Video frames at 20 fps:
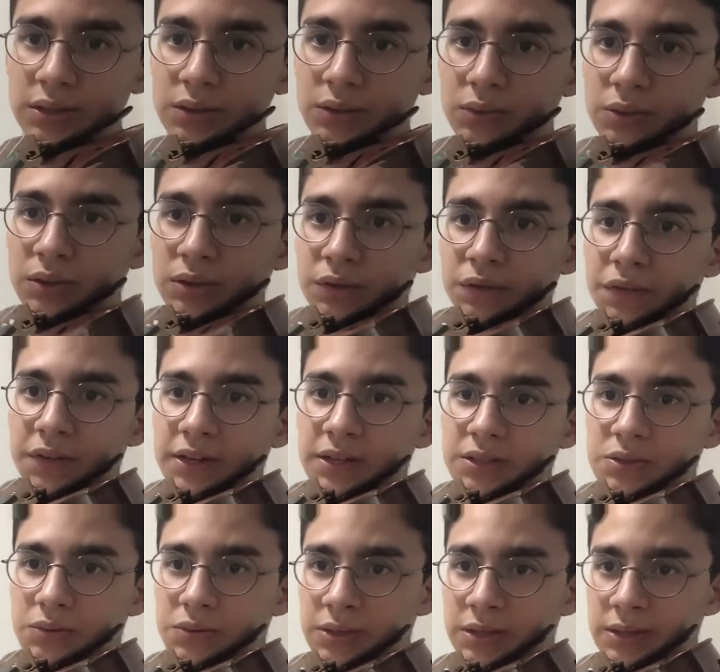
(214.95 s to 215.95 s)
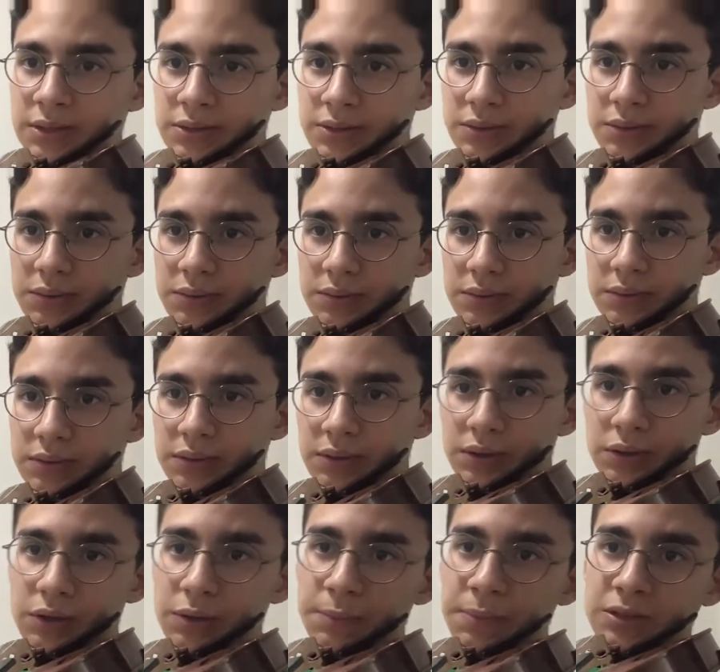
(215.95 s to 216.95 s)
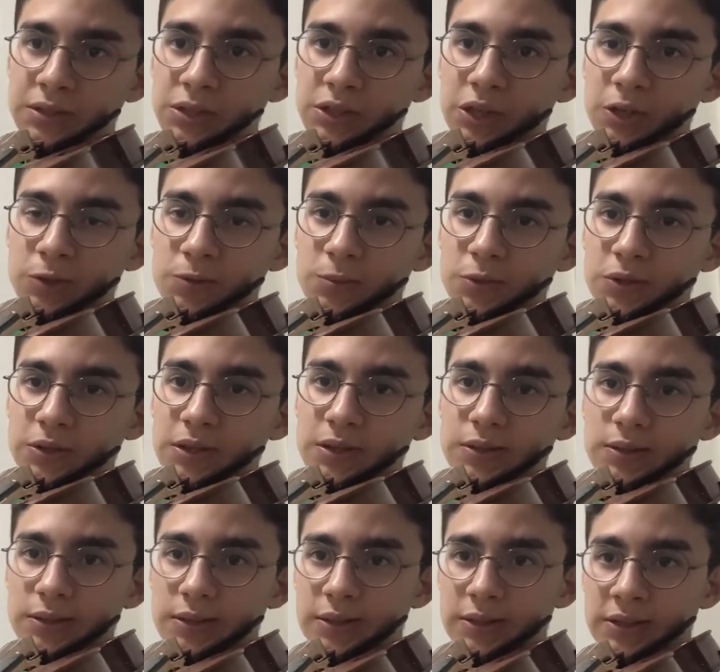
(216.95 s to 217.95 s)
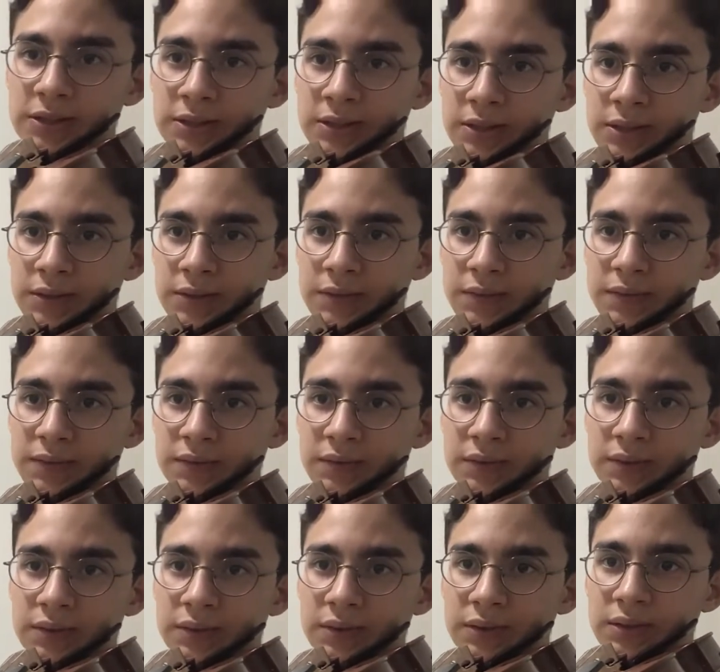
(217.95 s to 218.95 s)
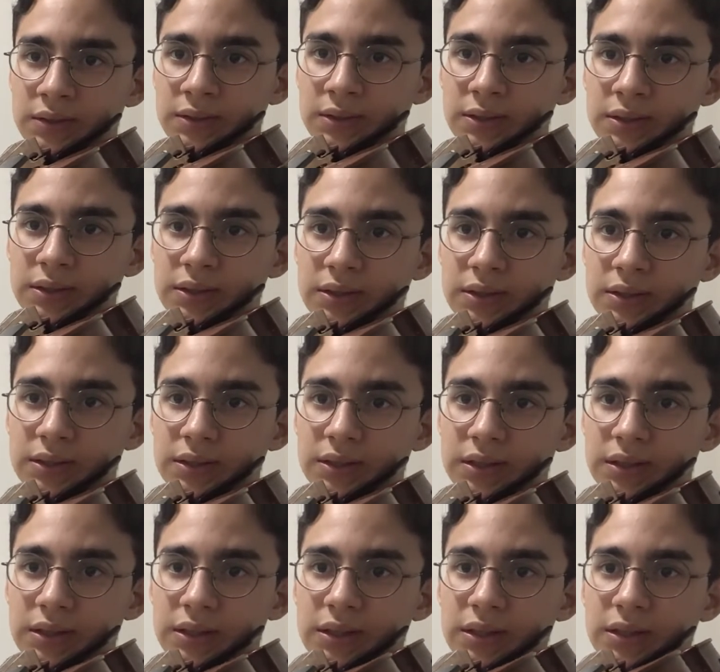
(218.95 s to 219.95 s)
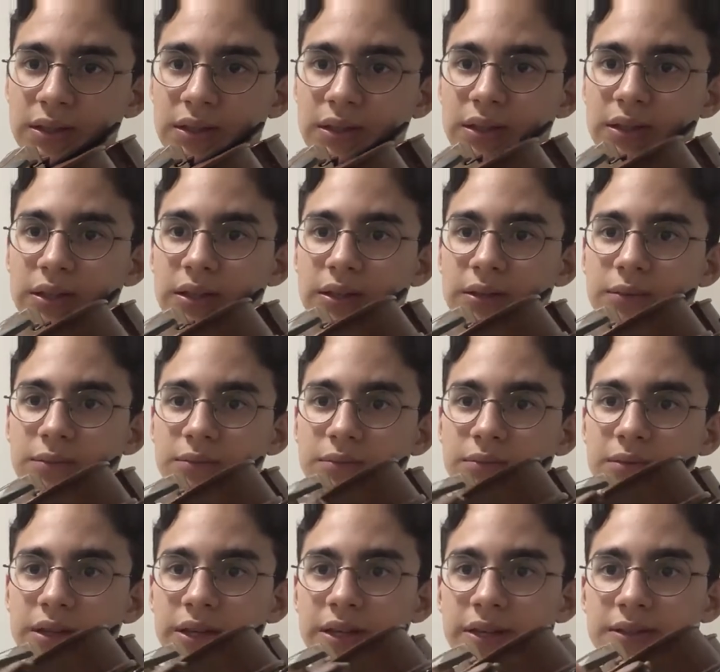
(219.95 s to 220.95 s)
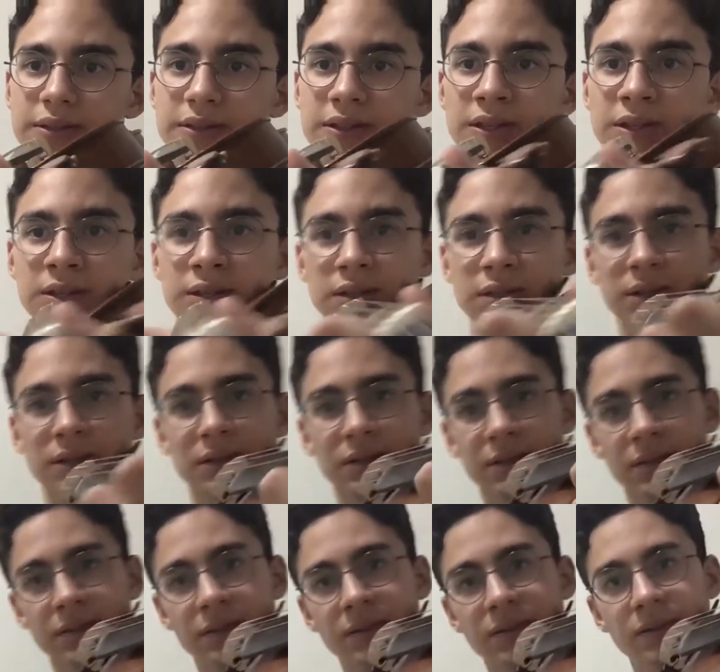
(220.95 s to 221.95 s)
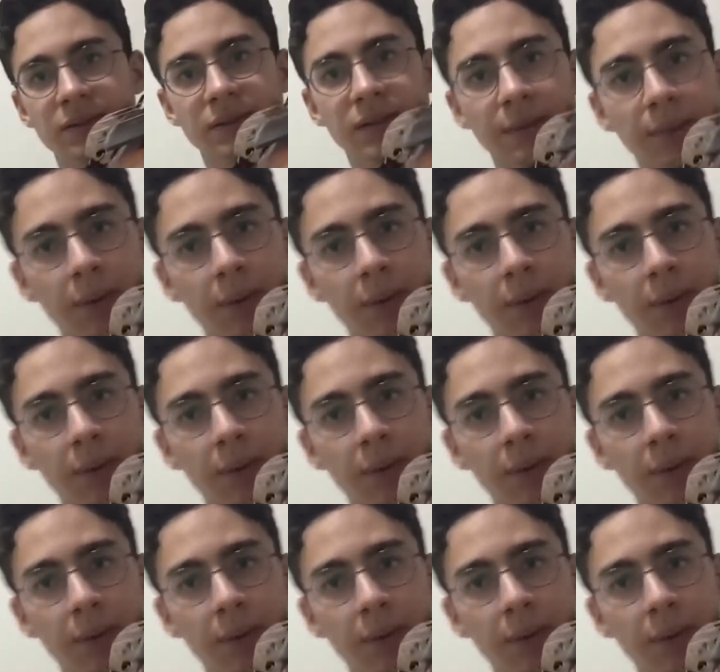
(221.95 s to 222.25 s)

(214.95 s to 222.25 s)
Quando eu faço isso, eu não posso deixar os meus dedos assim e nem assim, tá